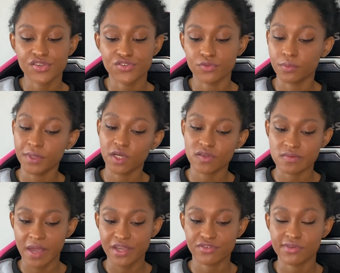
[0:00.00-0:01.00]
Jume
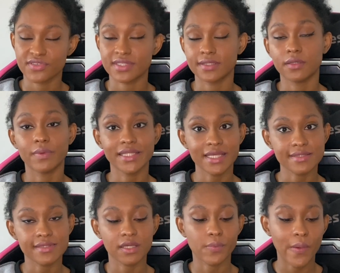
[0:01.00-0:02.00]
Cosméticos de
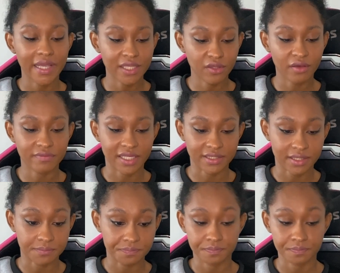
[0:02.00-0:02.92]
55,90.